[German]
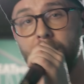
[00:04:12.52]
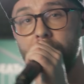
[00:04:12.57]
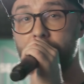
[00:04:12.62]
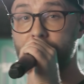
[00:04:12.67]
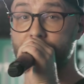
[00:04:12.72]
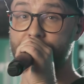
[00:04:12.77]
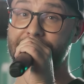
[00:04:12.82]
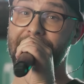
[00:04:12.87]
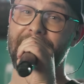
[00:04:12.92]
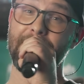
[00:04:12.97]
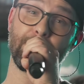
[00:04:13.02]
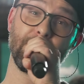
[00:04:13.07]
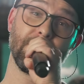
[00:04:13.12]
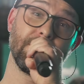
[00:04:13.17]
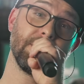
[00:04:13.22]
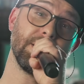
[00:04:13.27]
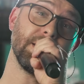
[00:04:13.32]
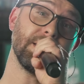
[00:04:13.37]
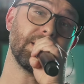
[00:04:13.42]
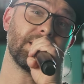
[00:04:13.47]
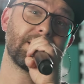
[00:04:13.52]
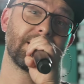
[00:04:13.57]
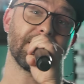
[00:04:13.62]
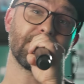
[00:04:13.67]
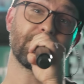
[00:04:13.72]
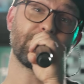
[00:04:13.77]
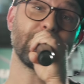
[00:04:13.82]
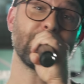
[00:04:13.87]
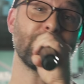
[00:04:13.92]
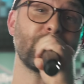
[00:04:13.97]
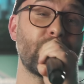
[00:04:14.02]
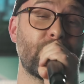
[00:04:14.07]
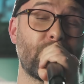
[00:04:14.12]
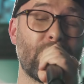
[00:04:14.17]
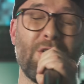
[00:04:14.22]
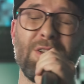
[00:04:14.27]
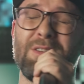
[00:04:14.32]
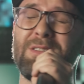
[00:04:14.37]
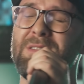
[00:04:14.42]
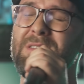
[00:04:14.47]
und sag mir nicht, dass wir
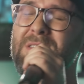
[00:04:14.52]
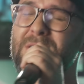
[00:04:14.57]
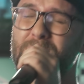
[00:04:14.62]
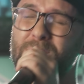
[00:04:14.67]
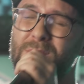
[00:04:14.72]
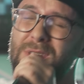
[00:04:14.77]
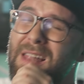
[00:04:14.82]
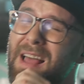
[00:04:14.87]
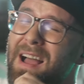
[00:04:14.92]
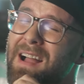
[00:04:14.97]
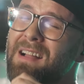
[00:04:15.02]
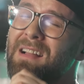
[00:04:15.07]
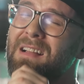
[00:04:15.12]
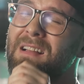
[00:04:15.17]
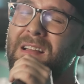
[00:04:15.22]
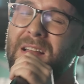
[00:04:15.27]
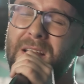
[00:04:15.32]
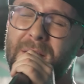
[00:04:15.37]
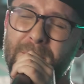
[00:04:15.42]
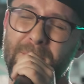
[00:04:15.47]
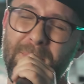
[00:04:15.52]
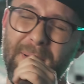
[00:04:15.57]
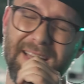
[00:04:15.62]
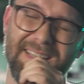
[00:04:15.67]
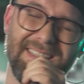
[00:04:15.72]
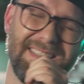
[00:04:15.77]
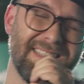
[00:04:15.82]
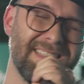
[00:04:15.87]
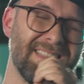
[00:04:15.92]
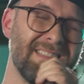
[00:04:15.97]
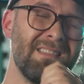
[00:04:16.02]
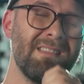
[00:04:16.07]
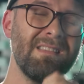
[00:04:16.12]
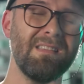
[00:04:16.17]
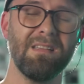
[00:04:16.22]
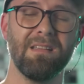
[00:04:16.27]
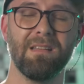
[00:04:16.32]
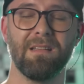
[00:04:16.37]
schon zu lang im Bett sind.